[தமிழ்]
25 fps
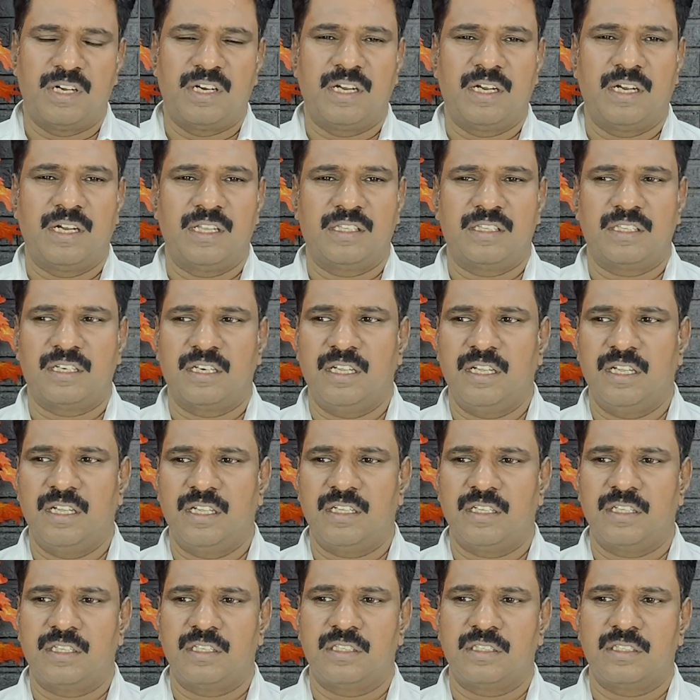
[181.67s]
பண்ணுற இடத்துல
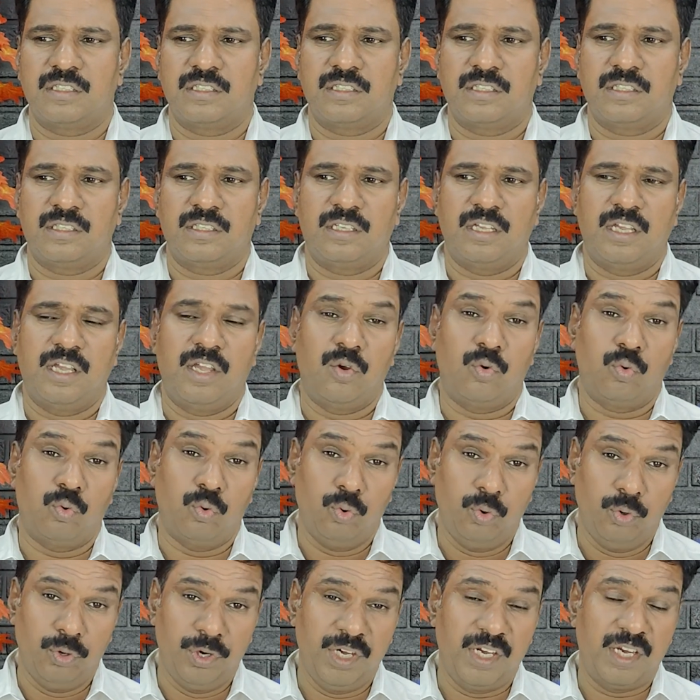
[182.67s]
ஏன்
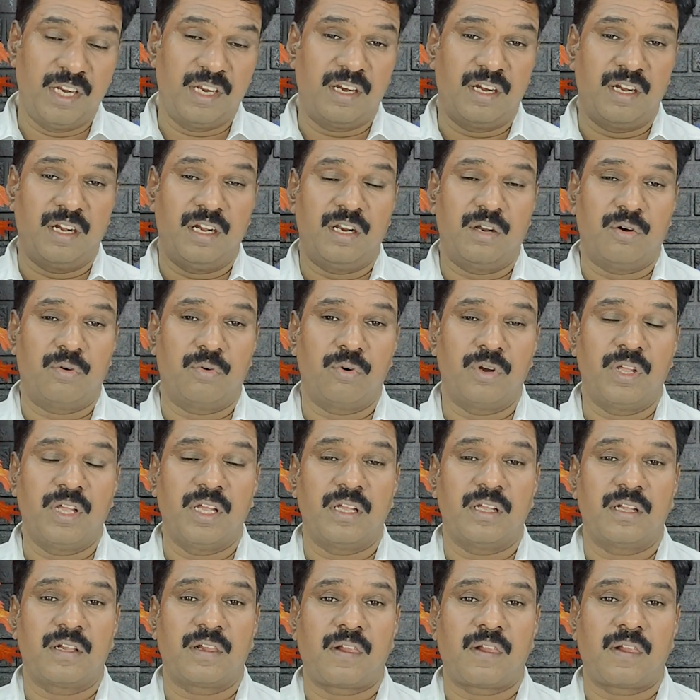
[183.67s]
ஊழியங்களில் கூட